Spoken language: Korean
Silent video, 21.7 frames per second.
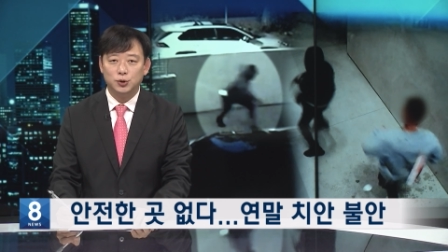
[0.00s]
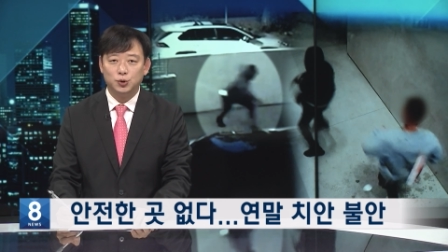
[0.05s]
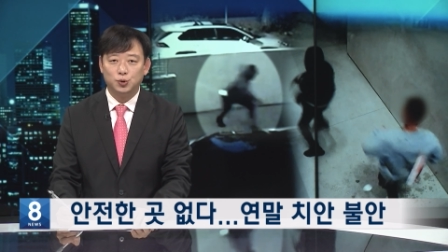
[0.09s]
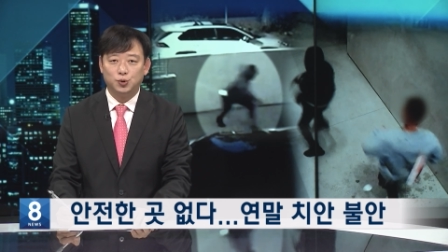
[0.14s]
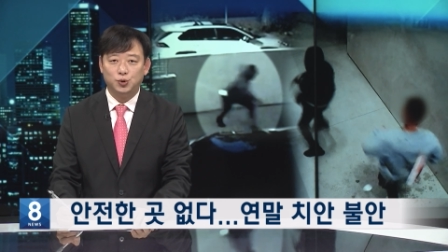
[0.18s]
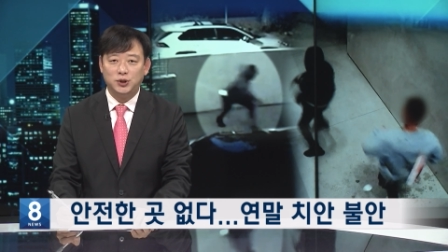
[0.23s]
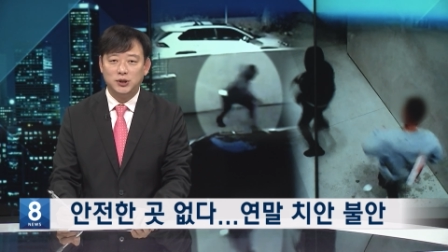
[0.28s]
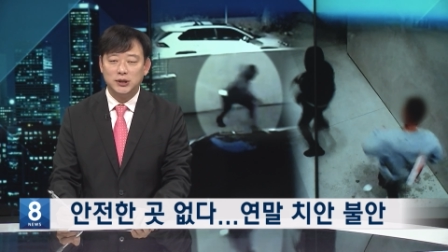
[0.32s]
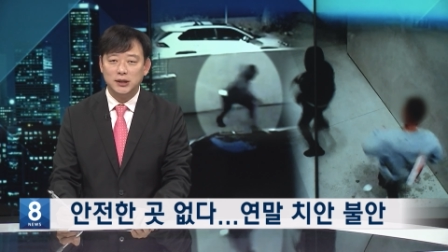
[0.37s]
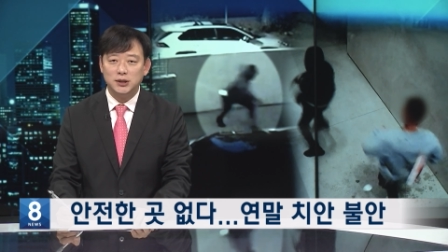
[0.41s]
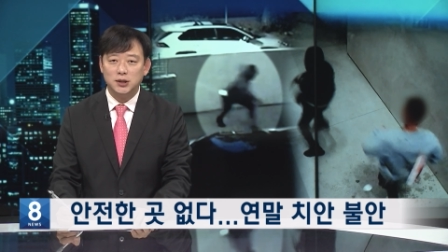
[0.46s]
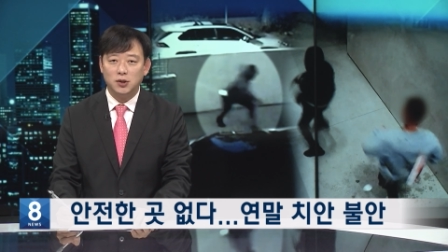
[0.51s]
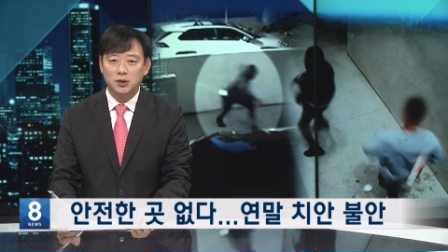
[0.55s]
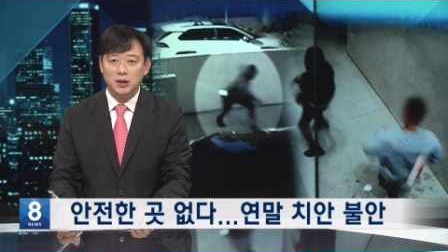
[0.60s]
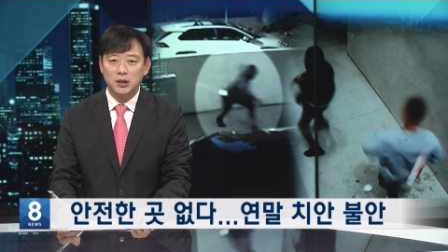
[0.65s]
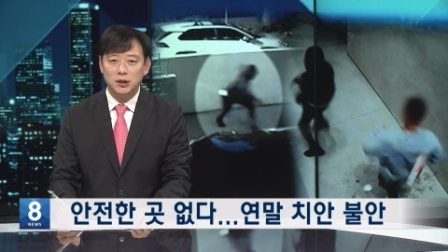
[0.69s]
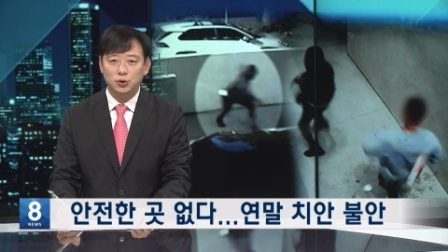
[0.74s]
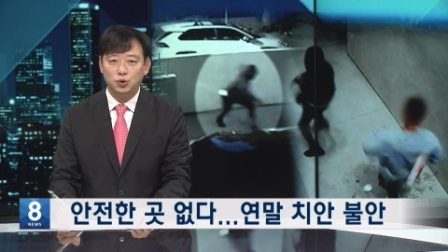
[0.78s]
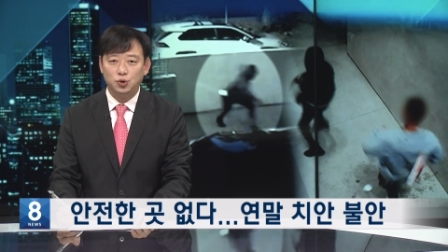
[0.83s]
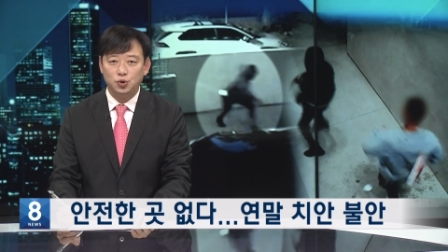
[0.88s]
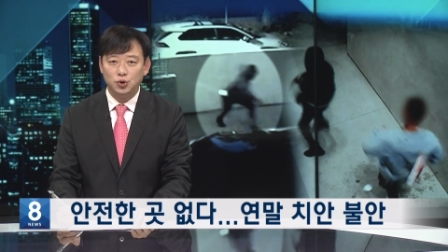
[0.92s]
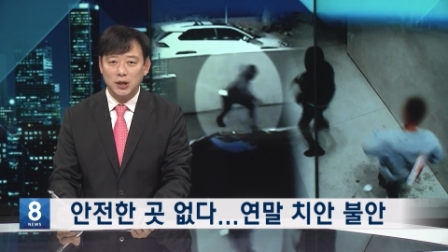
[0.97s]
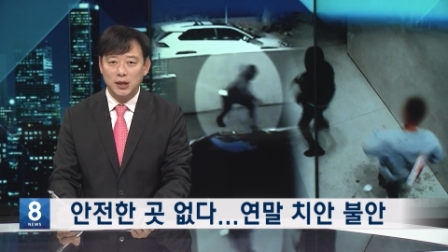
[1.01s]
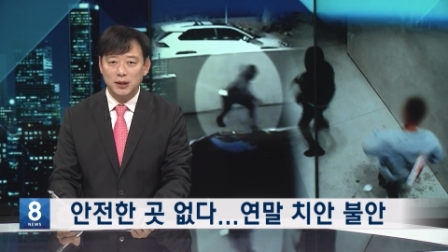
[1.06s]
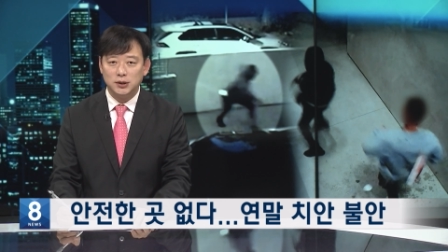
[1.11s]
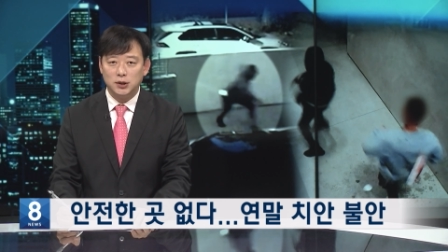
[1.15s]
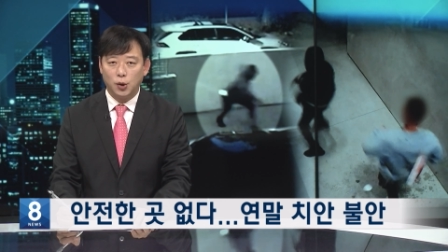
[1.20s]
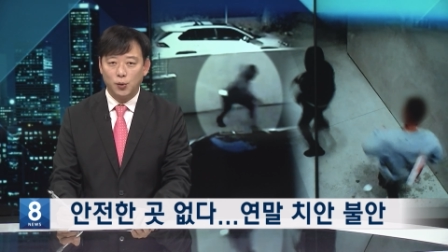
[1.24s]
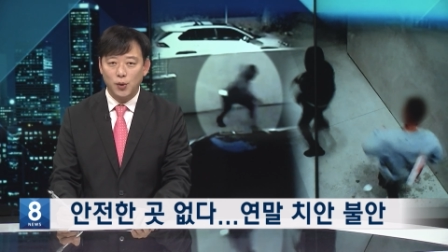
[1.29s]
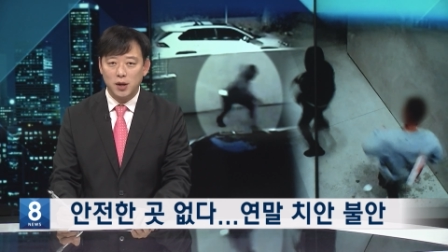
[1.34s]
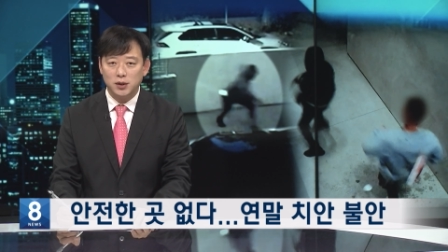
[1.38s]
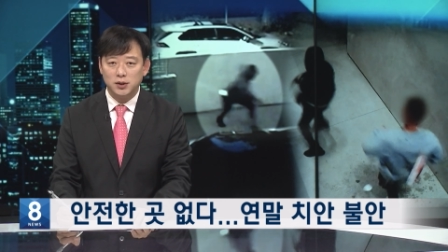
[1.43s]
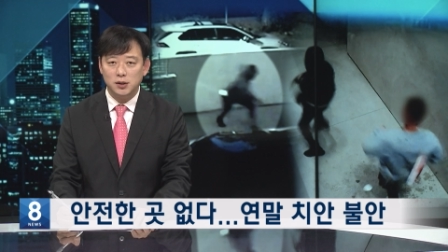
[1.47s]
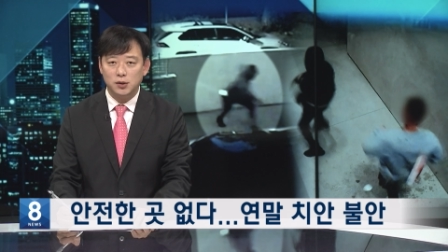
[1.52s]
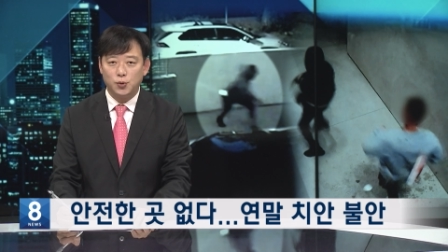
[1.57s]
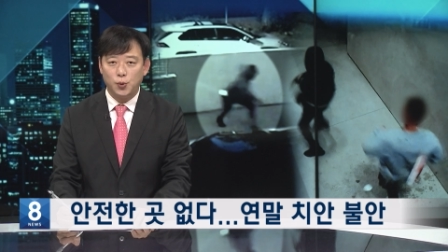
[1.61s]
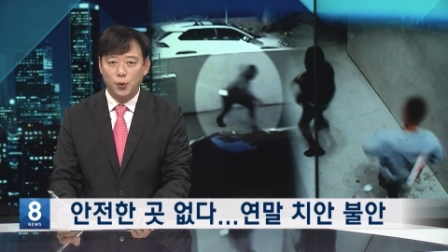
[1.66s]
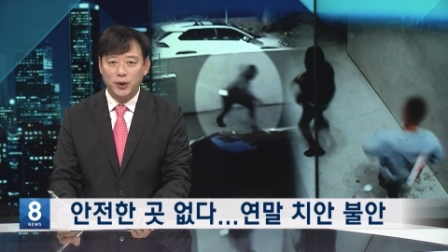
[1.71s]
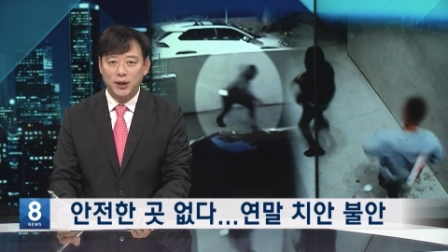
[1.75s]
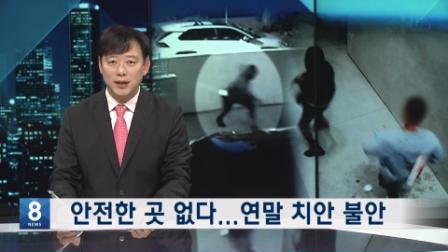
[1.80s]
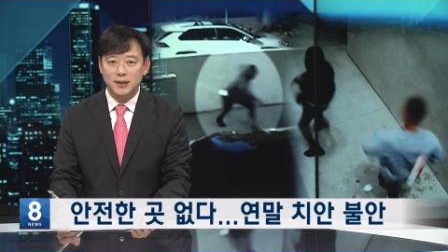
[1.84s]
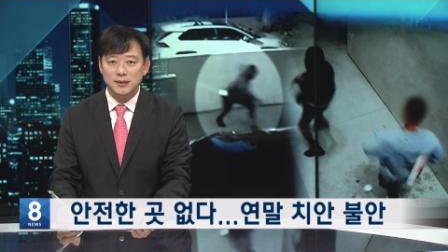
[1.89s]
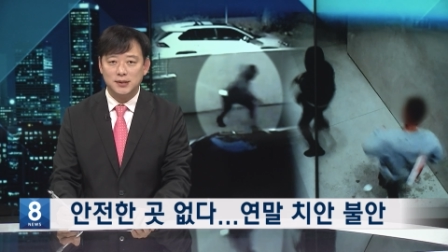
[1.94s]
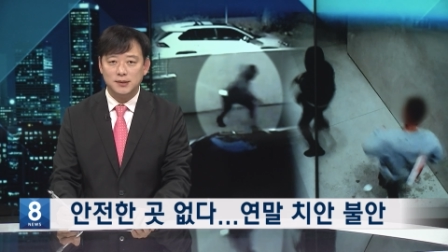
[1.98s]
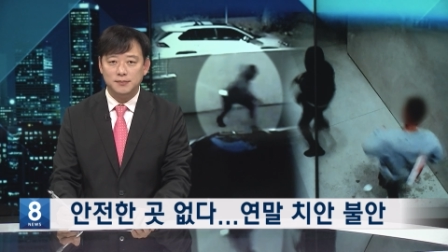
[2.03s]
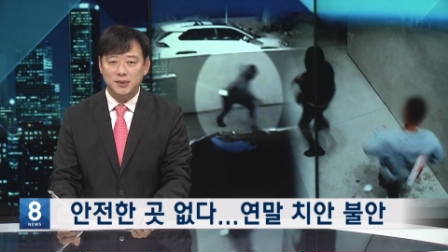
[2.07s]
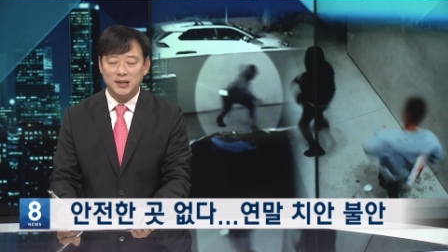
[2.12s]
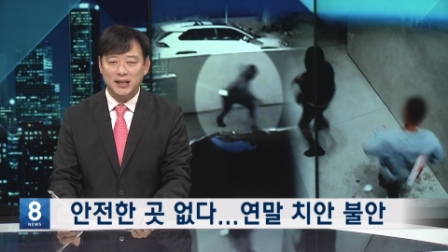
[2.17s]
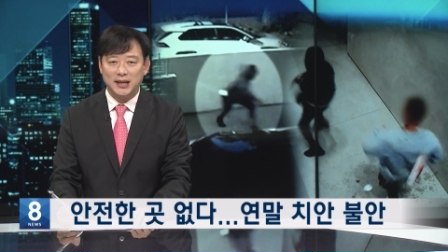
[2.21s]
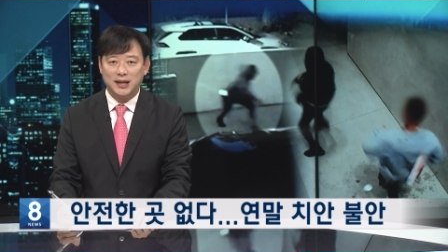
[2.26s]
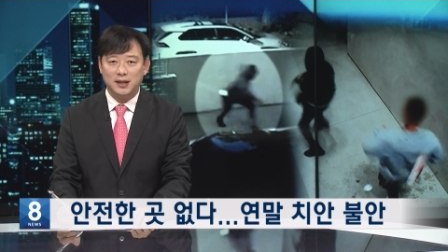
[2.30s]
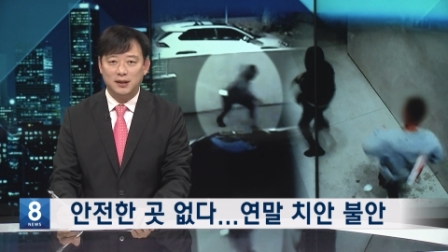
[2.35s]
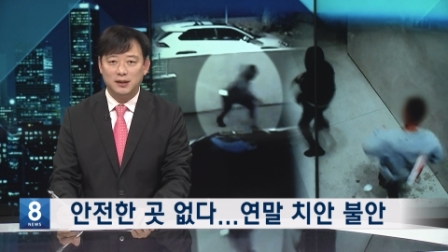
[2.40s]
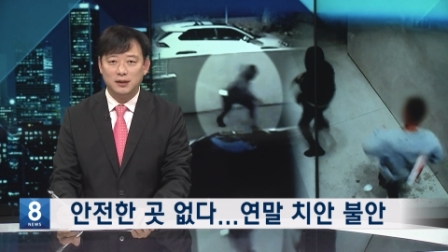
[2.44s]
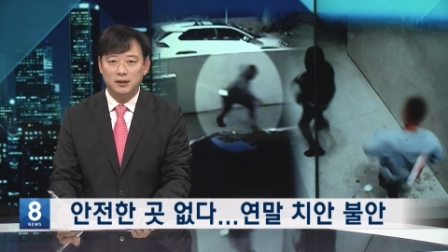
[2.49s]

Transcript: 구체적인 추가 정황을 공개했습니다.